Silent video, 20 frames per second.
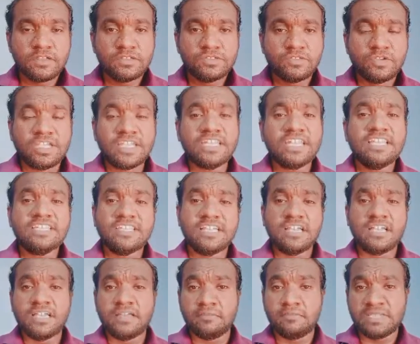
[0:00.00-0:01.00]
ஸோ என்ன அந்த
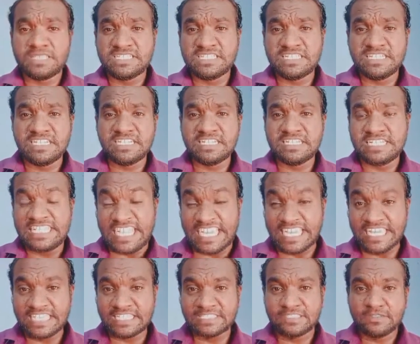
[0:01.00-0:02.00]
பெஸ்ட்டு
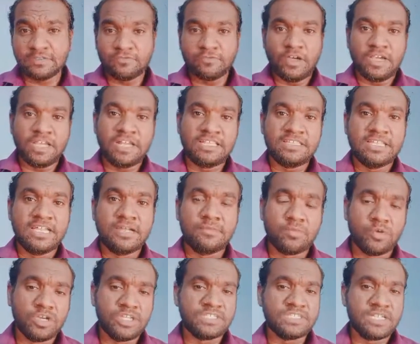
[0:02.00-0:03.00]
டிகிரிஸ் ஃபார் அந்த
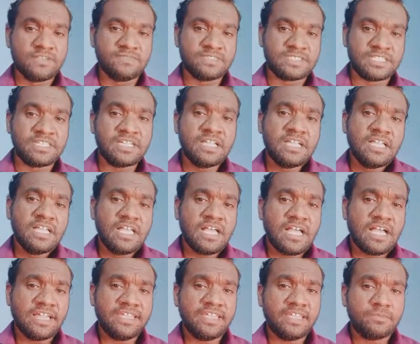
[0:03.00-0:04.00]
போலீஸ் ஆஃபீஸர்
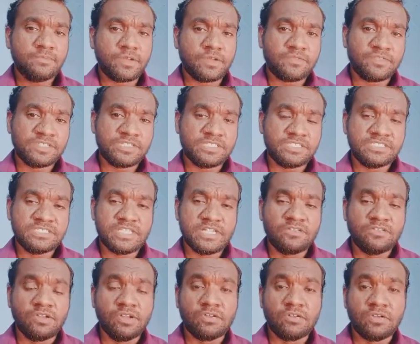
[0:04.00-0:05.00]
ஹையர் ப்ரொஃபஷன்ஸ்
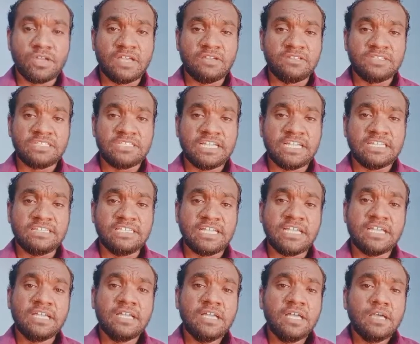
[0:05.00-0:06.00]
அவங்களுக்குள்ளே வந்துட்டு அந்த
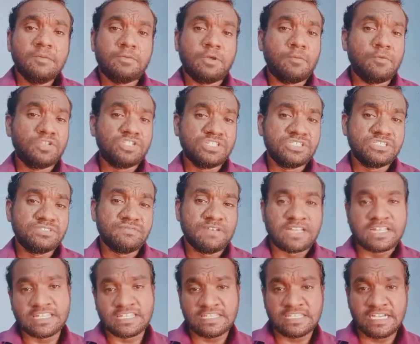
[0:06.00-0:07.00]
ப்ரொமோஷன்ஸ்
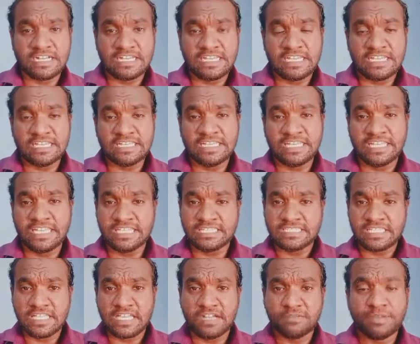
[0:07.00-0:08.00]
வர்றதுக்கான டிகிரிஸ்
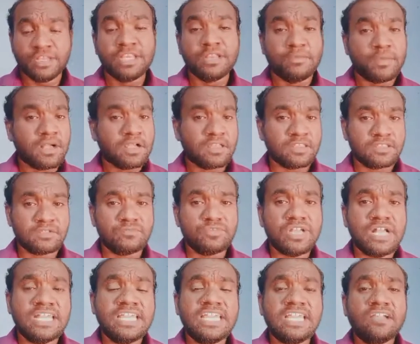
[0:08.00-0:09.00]
அப்படிங்கிற பார்க்குறதுக்கு
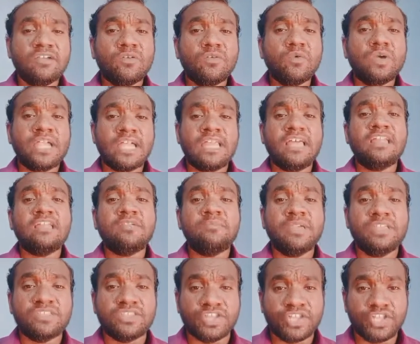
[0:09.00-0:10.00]
முன்னாடி உங்கள்
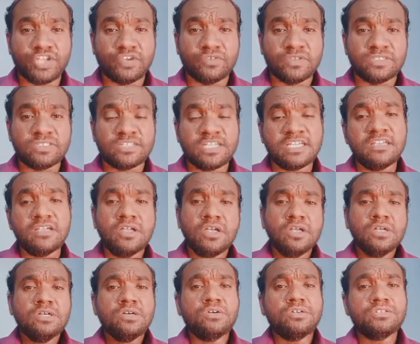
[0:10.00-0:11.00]
எல்லாருக்குமே தெரியும் வந்துட்டு
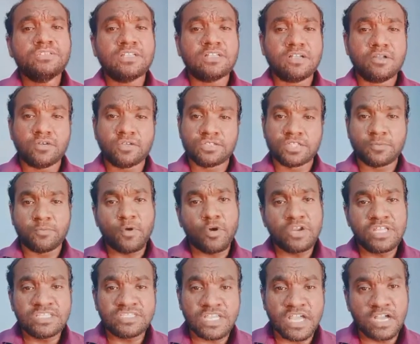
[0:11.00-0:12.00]
ஒருத்தர் ஒருத்தர்
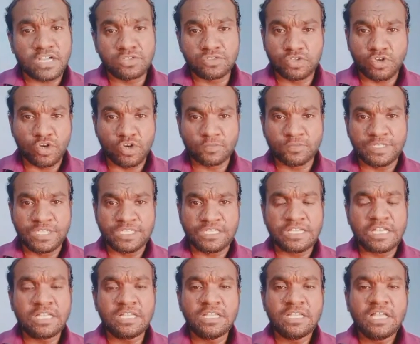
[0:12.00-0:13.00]
போலீஸ் ஆகணும்
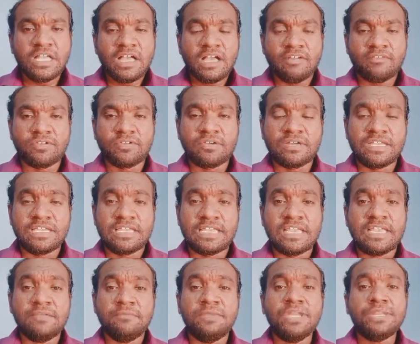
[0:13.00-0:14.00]
அப்படின்னா அவருடைய
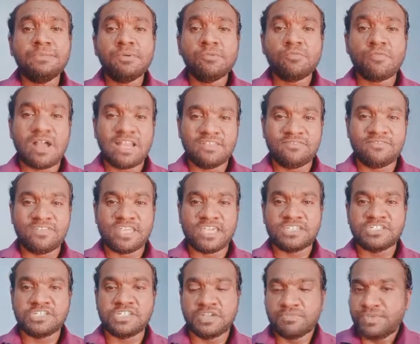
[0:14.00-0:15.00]
மினிமம்
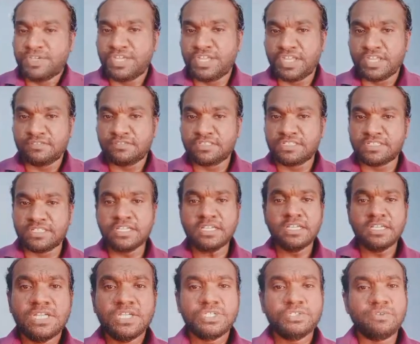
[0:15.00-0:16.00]
குவாலிஃபிகேஷன் அப்படிங்கிறது வந்துட்டு
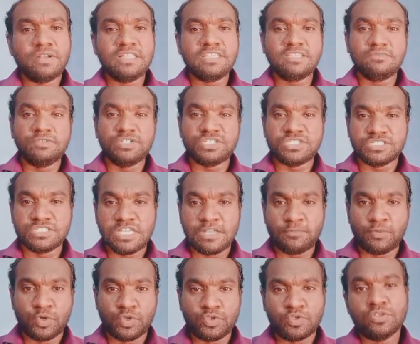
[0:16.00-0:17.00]
டுவெல்த்து முடிச்சிருந்தா
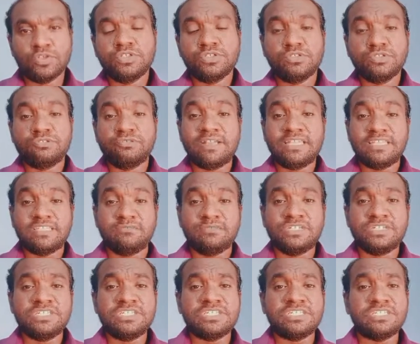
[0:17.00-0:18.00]
போதும் ஸோ டுவெல்த்து
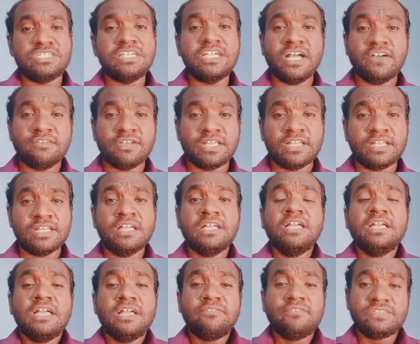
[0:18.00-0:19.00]
முடிச்சிருந்து அவர்
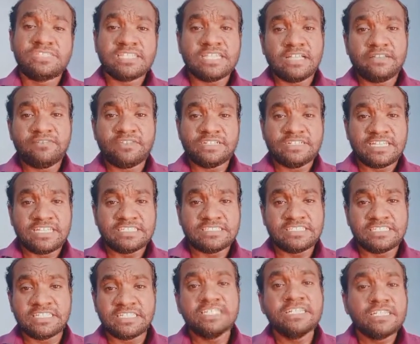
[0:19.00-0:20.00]
ஃபிசிக்கல்
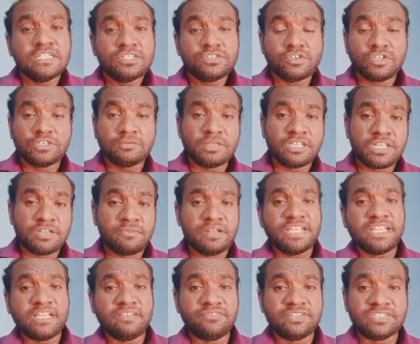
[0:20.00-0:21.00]
ஃபிட்னஸ்ஸு ஸோ அந்த மாதிரி
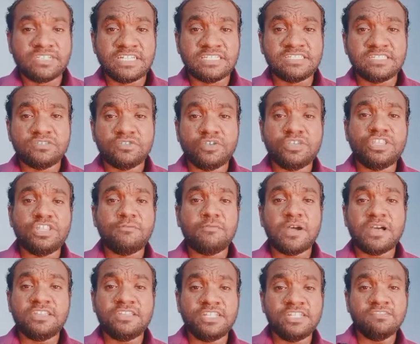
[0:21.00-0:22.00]
மெடிக்கல் ஃபிட்னஸ் ஸோ இந்த
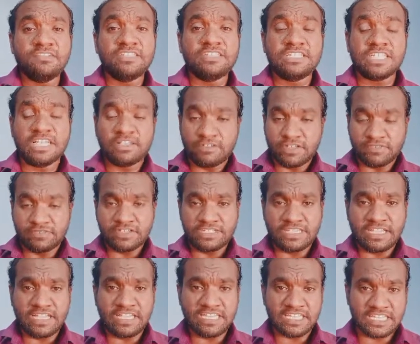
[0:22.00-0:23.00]
மாதிரி வந்துட்டு அவர்
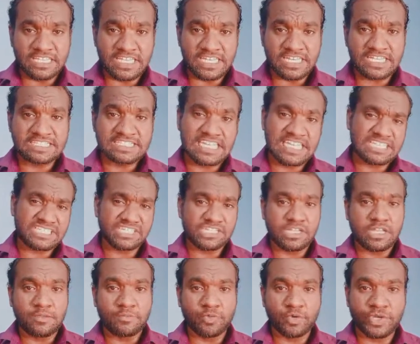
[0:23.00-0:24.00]
ஃபிட்டாக இருந்தார்
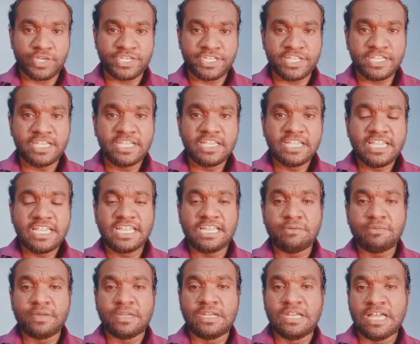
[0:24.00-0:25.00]
செலெக்ஷன்லாம் போயிட்டு என்ன
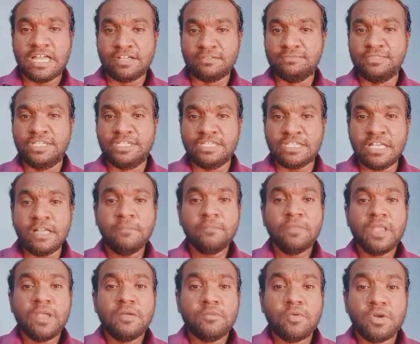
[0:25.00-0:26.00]
பண்ணலாம் அப்படின்னா
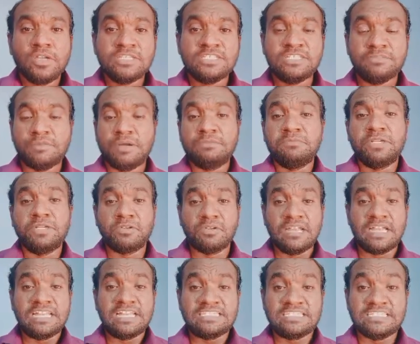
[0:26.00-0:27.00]
போலீஸ்
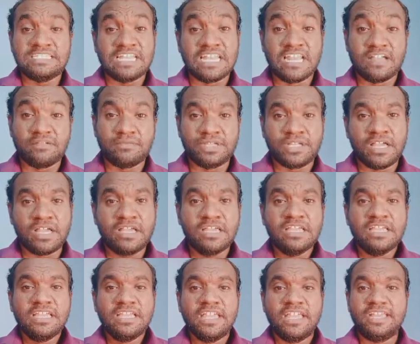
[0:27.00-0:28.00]
டிபார்ட்மெண்ட்டுக்குள்ளே என்ன செஞ்சிடலாம் அப்படின்னா
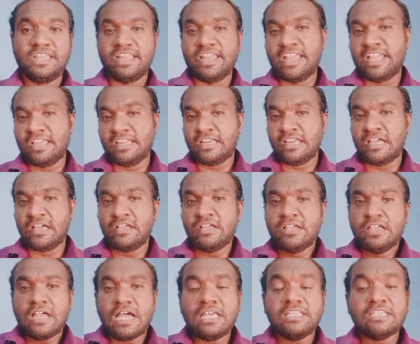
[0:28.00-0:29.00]
என்ட்ரி ஆகிடலாம்
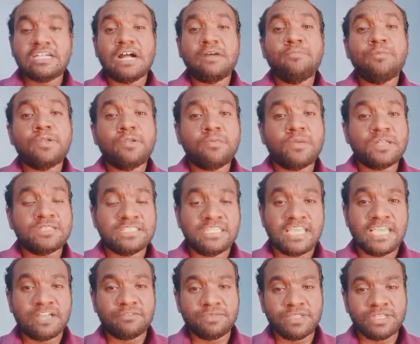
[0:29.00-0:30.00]
அதுக்கப்புறம்
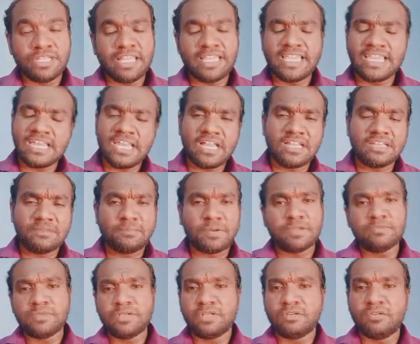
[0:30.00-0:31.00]
பார்த்தீங்க அப்படின்னா எல்லா
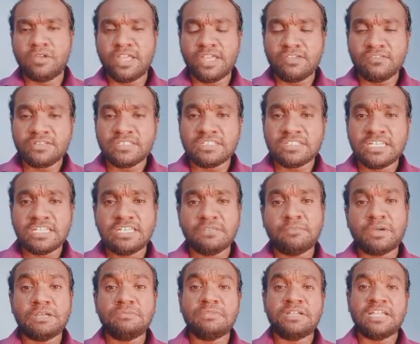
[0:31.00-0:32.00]
டிபார்ட்மெண்ட்டுக்குள்ளேயும் வந்துட்டு
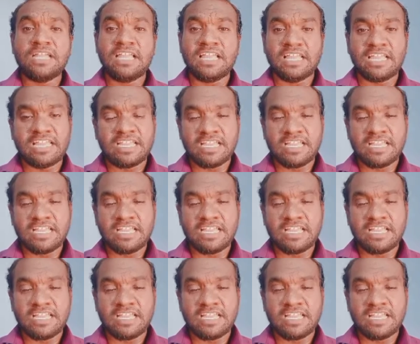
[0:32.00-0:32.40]
டிபார்ட்மெண்டல்